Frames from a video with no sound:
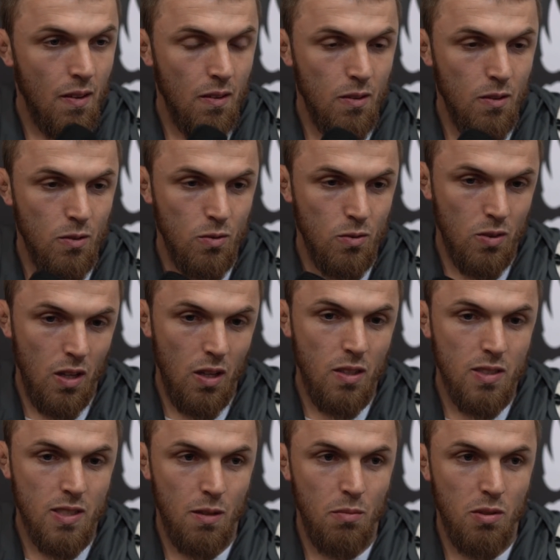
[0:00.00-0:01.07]
Э, да,
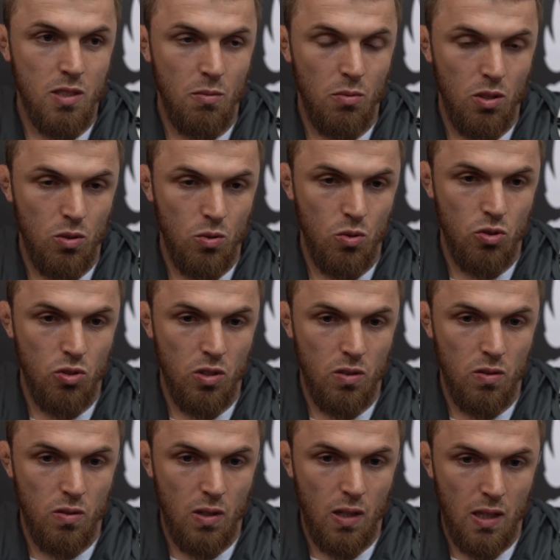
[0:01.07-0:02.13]
само собой,
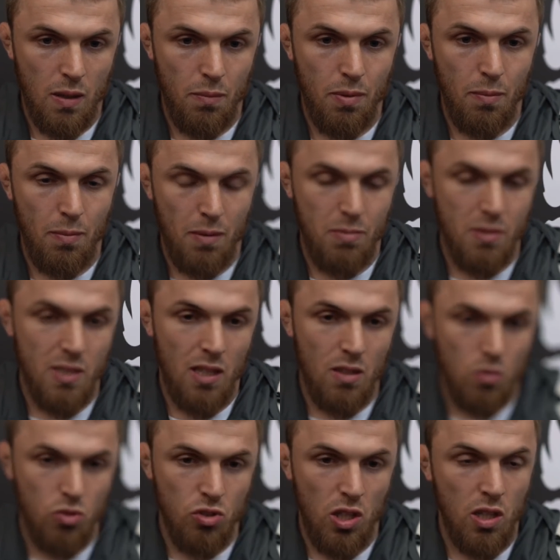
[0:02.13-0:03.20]
тоже, когда при подписании,
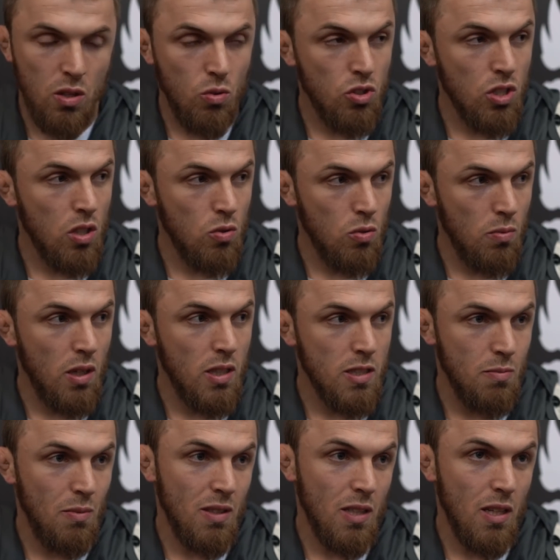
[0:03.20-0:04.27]
тоже на это тоже, я думаю, они
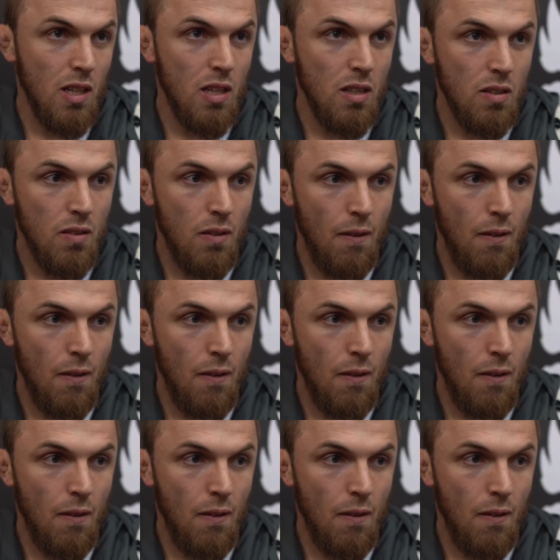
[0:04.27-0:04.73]
смотрели.